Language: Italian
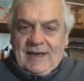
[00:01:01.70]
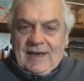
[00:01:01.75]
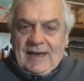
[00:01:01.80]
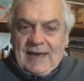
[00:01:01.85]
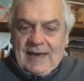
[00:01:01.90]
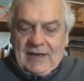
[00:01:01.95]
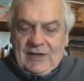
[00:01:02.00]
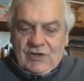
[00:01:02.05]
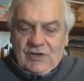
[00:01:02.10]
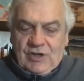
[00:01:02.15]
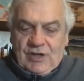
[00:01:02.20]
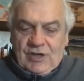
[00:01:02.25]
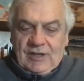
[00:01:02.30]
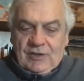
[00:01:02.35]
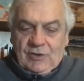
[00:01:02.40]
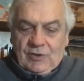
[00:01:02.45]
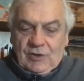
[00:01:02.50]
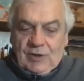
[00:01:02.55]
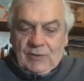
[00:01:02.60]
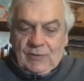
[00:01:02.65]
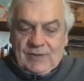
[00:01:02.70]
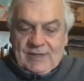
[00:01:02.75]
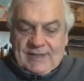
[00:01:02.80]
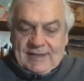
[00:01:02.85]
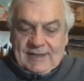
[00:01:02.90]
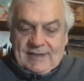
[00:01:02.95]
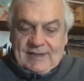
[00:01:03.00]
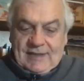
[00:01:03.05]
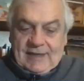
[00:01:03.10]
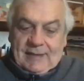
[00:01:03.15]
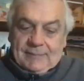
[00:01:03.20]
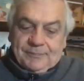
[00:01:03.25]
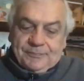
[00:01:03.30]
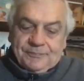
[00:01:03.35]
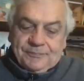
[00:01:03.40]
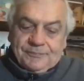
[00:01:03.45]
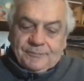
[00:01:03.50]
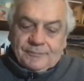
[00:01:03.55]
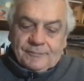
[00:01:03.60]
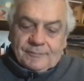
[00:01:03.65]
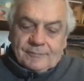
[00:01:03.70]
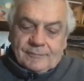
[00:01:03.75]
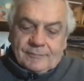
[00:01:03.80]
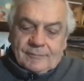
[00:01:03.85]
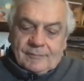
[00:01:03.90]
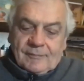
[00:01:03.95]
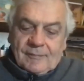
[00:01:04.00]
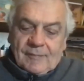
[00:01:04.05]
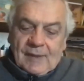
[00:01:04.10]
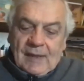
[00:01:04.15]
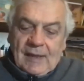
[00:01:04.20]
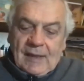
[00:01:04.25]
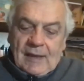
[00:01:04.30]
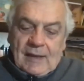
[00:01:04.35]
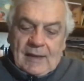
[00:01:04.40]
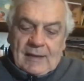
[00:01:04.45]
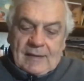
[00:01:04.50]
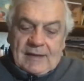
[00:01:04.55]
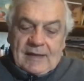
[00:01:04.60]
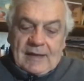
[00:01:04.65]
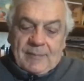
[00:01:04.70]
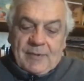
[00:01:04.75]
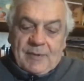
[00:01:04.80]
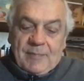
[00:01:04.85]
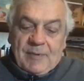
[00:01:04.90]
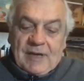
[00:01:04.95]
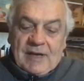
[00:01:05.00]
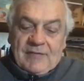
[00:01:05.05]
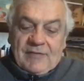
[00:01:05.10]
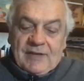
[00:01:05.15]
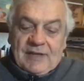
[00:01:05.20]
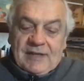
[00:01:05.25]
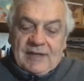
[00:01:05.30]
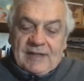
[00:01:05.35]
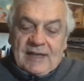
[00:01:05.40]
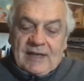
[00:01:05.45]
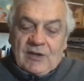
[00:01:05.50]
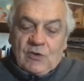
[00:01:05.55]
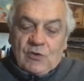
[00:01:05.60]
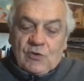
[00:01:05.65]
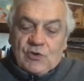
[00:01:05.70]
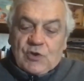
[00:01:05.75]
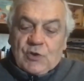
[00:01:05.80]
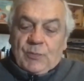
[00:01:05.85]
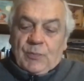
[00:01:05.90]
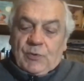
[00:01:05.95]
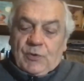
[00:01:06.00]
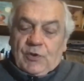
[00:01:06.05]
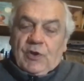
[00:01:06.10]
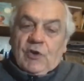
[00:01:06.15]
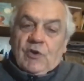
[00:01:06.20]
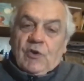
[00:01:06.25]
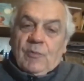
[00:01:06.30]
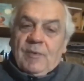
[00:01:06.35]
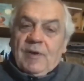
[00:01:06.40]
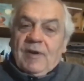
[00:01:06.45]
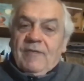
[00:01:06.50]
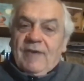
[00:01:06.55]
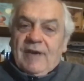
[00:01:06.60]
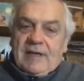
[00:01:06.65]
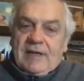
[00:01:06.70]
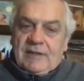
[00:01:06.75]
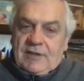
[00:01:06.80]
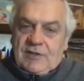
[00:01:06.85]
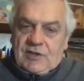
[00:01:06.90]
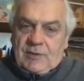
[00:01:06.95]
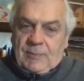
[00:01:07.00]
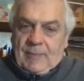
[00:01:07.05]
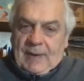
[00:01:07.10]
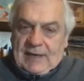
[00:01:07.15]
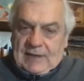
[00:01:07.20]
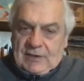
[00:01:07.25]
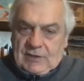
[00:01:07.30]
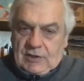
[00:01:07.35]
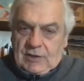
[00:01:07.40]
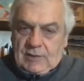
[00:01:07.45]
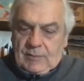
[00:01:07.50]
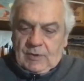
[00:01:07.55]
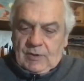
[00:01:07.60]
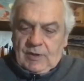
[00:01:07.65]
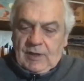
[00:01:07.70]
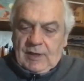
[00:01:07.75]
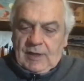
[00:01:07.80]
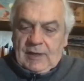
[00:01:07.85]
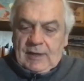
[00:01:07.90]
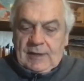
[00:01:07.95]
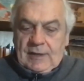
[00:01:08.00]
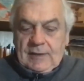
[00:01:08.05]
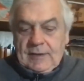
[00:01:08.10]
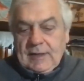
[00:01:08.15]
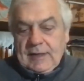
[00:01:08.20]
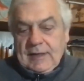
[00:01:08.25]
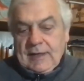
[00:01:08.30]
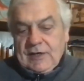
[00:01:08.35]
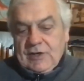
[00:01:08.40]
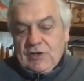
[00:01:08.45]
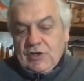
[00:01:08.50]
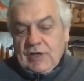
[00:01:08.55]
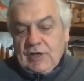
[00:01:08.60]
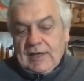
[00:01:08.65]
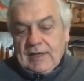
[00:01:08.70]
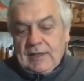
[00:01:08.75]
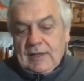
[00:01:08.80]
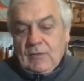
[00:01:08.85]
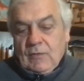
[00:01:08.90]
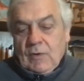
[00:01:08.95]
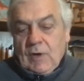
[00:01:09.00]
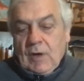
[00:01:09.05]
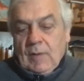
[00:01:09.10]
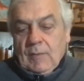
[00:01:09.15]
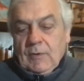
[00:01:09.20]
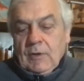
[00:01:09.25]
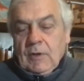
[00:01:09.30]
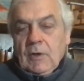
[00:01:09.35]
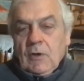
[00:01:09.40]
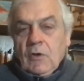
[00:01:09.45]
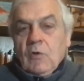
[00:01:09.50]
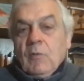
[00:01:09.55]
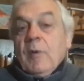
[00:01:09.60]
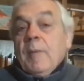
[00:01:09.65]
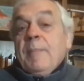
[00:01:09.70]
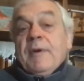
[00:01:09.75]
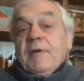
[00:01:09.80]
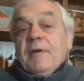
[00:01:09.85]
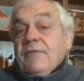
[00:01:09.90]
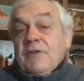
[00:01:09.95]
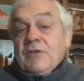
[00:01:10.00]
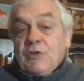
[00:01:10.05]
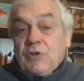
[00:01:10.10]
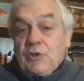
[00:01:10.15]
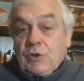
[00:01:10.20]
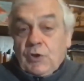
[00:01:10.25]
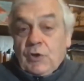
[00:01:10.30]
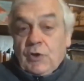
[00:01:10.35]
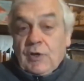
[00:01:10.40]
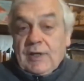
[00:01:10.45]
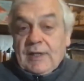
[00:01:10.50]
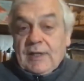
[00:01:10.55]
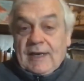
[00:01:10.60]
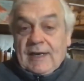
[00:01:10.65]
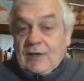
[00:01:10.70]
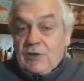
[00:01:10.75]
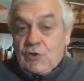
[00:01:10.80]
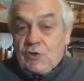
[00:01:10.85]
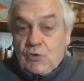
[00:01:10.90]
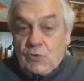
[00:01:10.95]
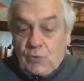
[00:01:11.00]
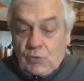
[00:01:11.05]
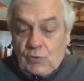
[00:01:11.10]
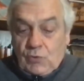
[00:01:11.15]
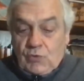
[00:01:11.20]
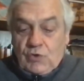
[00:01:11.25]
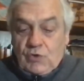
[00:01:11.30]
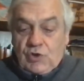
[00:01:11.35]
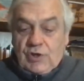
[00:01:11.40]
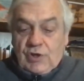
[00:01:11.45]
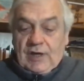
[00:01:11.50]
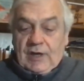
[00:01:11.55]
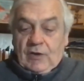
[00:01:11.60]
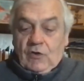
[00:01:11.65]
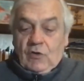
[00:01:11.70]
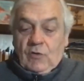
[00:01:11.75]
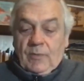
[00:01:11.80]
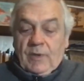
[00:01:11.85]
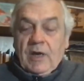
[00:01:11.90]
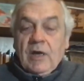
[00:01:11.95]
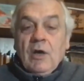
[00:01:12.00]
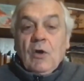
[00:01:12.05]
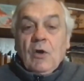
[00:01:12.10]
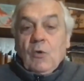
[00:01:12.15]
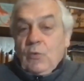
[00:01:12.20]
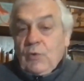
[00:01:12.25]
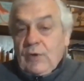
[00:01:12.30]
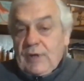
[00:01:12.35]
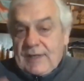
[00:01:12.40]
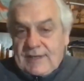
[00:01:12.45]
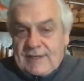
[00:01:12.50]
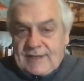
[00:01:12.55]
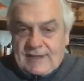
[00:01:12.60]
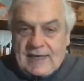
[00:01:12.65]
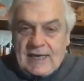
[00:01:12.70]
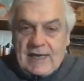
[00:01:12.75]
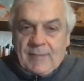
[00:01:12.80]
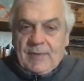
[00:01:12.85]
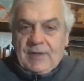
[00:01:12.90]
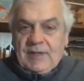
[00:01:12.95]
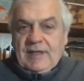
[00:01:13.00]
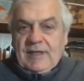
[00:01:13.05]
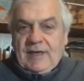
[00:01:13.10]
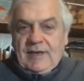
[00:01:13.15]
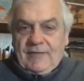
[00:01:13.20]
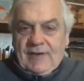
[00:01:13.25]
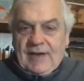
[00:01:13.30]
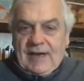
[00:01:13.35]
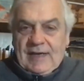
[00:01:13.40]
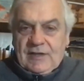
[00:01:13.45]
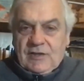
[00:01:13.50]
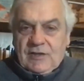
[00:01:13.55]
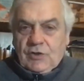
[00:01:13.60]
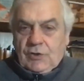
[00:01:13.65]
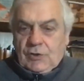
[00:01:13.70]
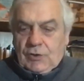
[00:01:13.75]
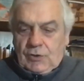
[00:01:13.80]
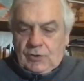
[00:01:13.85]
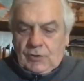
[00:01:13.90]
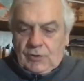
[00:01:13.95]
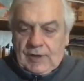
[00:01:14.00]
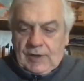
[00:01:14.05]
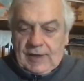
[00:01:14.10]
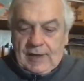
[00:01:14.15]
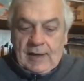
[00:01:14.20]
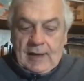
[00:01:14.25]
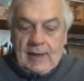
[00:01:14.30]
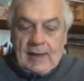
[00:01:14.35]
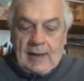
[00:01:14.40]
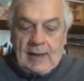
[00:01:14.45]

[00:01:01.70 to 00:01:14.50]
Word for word: è il centro di questa sera. Nella Bibbia la verità non si pone come il vertice massimo, della ricerca dell'uomo, come perfezione da raggiungere, come un insieme di rivelazioni,